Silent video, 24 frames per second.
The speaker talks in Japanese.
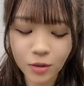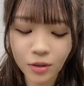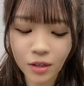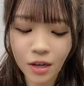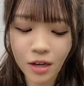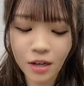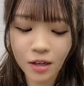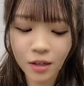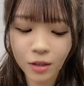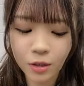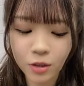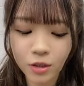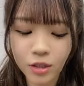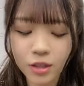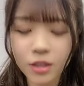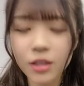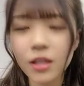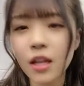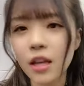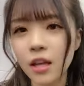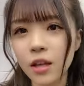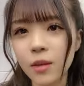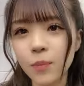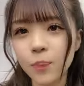連絡し
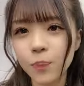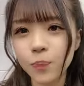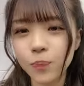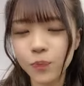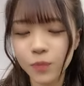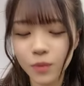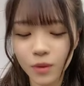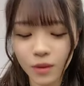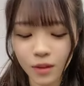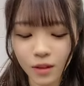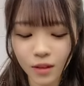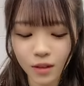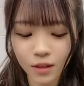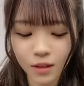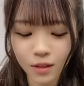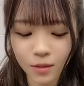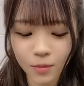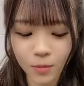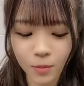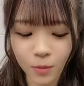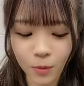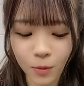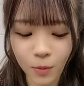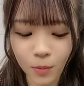て
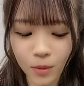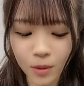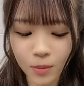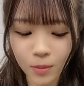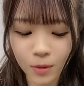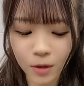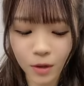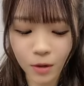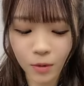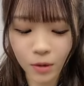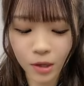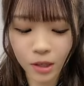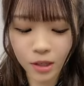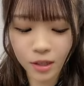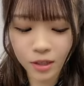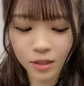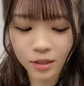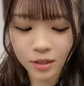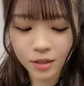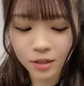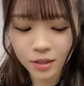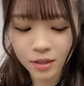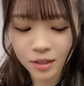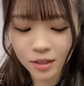もうママは
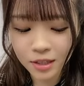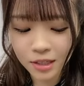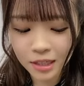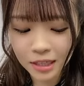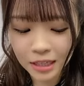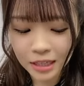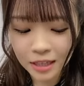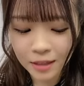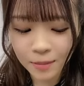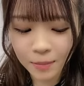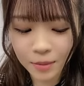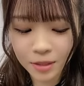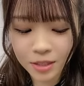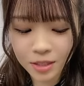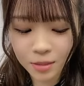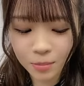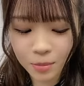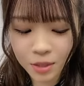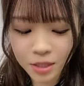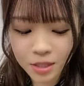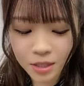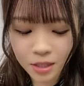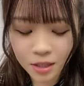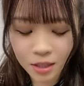めちゃ
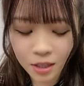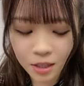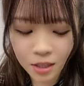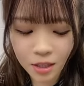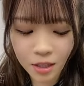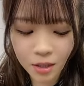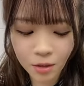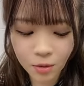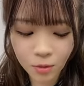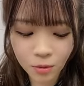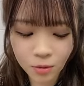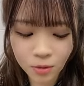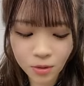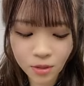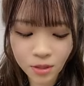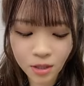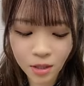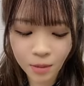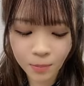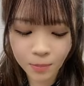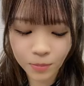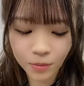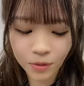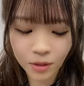めちゃ泣きの
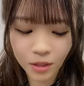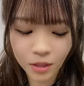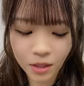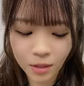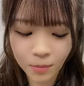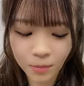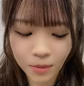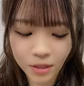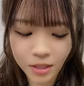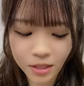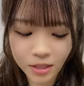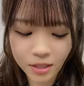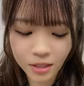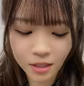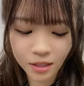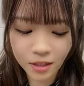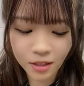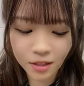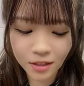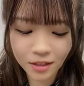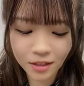スタンプが来ました